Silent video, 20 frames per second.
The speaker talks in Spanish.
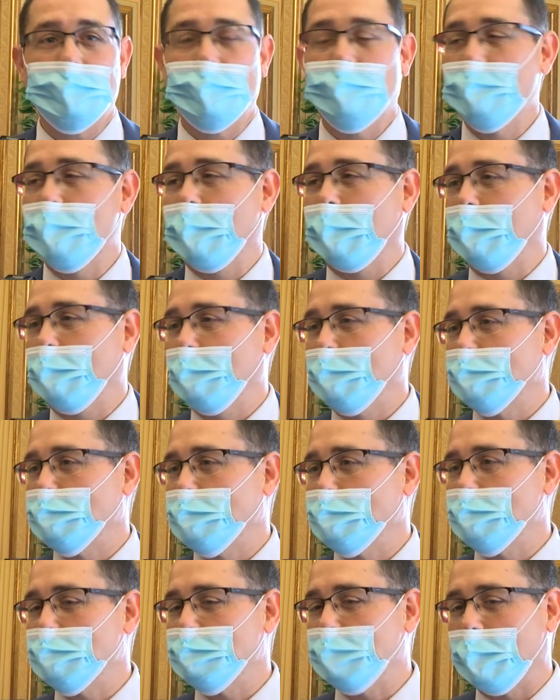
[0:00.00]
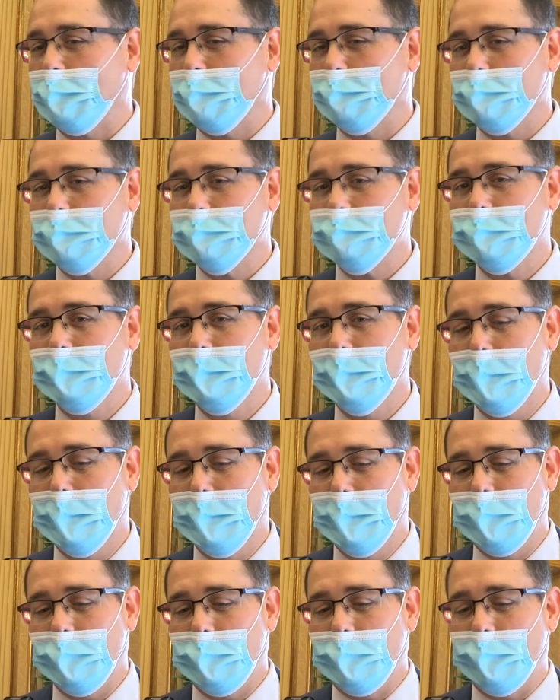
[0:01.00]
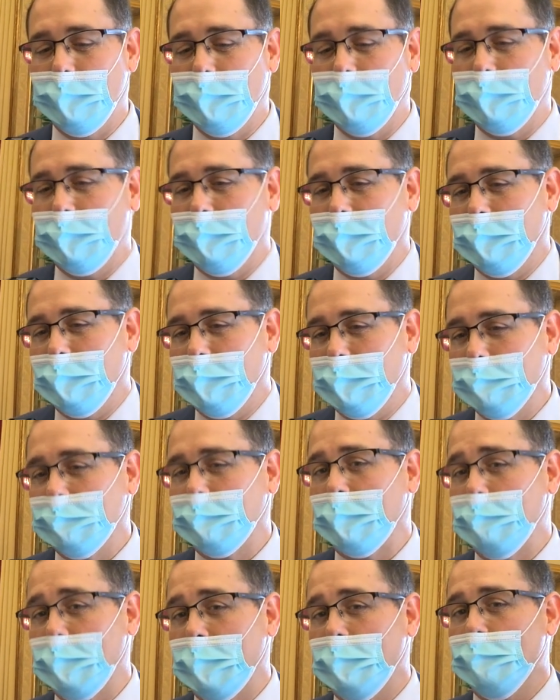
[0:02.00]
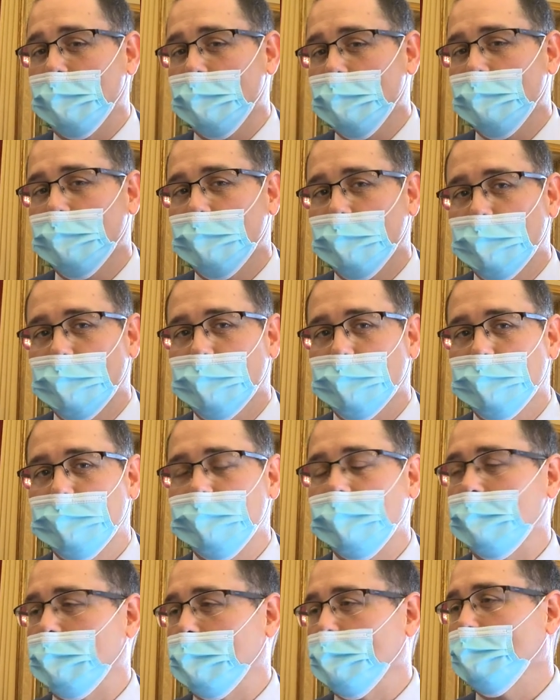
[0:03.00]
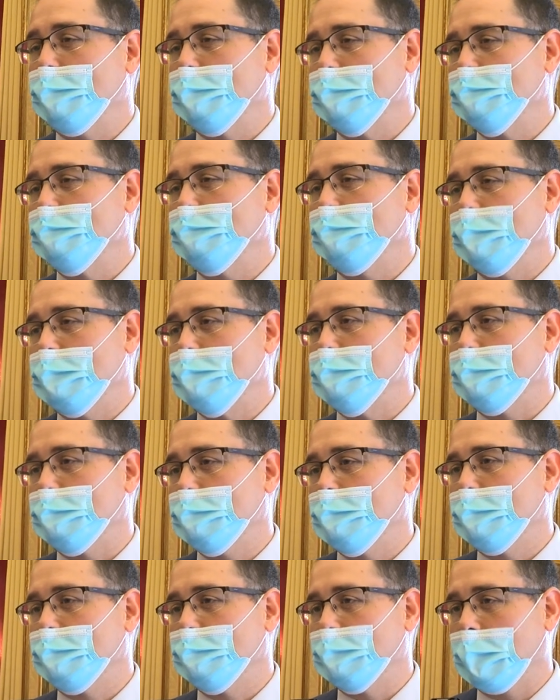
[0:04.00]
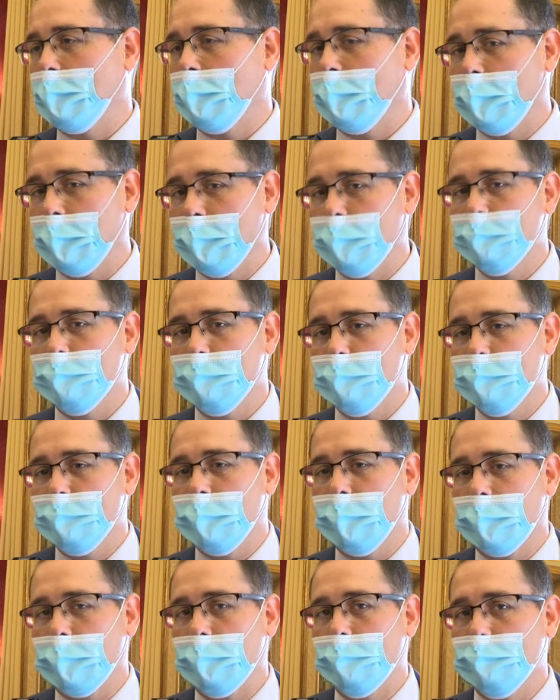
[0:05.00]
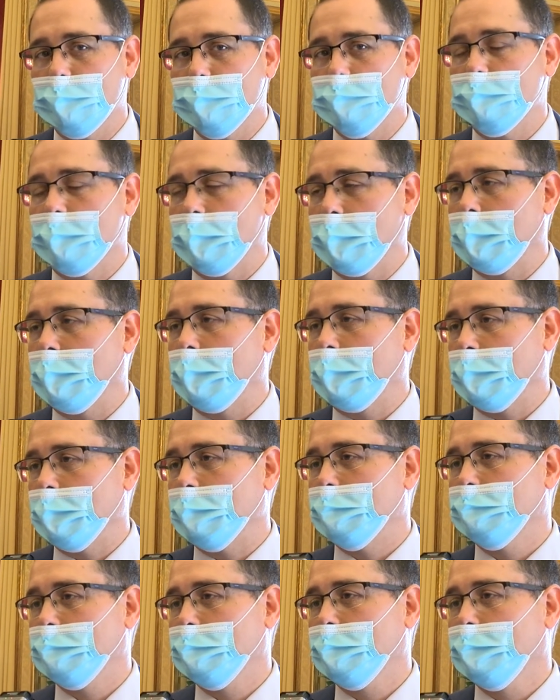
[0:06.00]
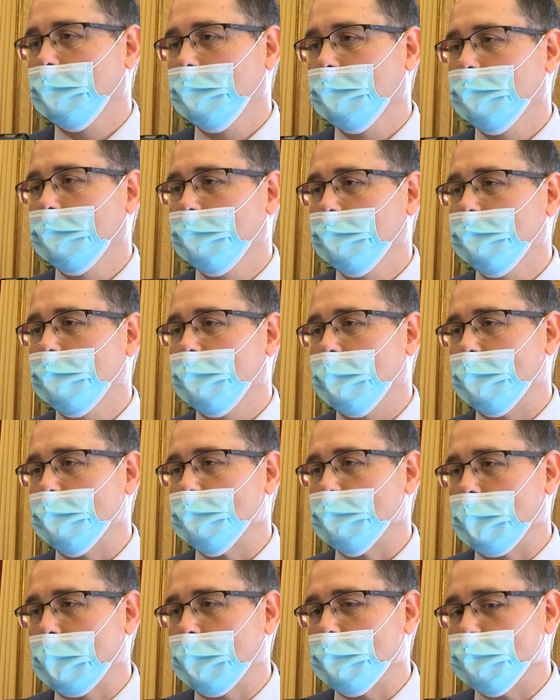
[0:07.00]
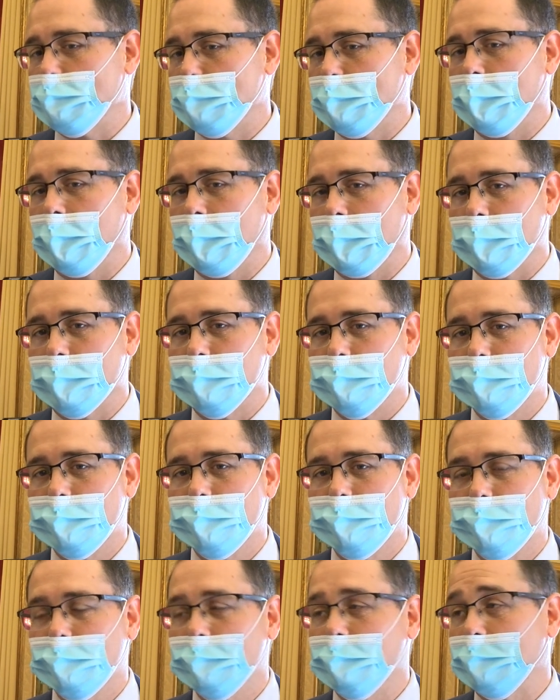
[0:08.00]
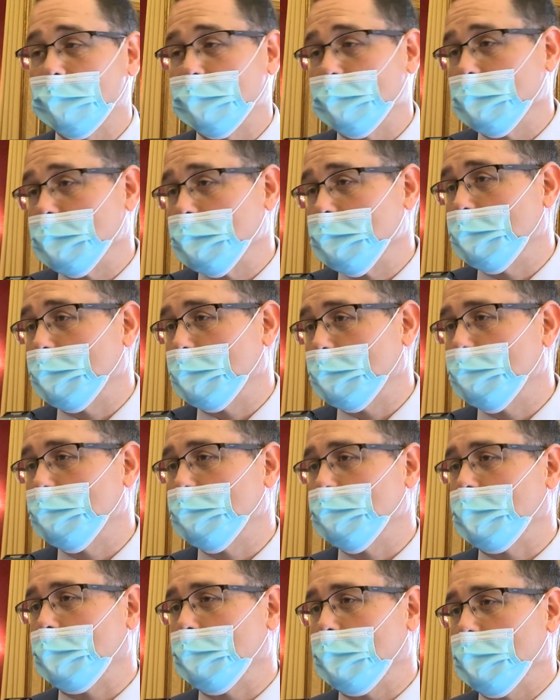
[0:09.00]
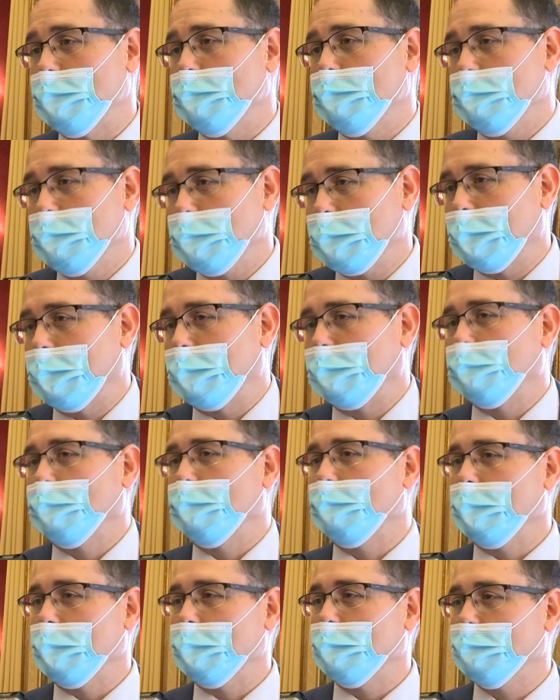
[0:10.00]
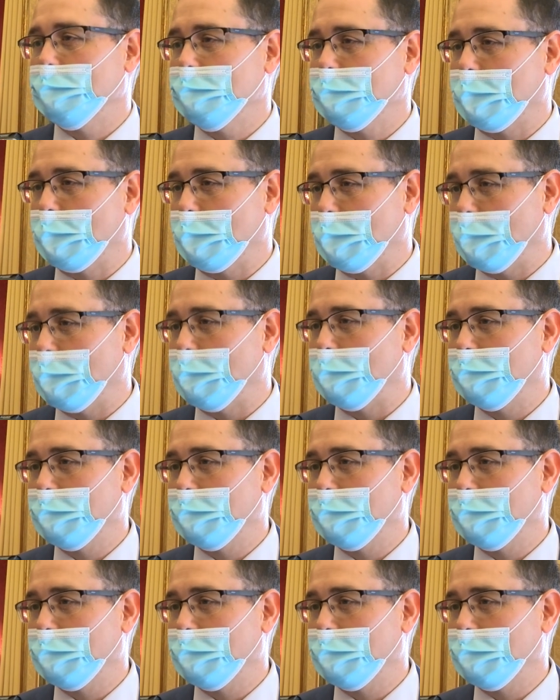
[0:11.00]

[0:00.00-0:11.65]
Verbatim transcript: ha sido muy generoso en sus palabras, eh, también con sabiendo que es un peso, que una, un cargo es una carga, que los cargos son cargas. Entonces, bueno, pues también un cierto miedo, pero,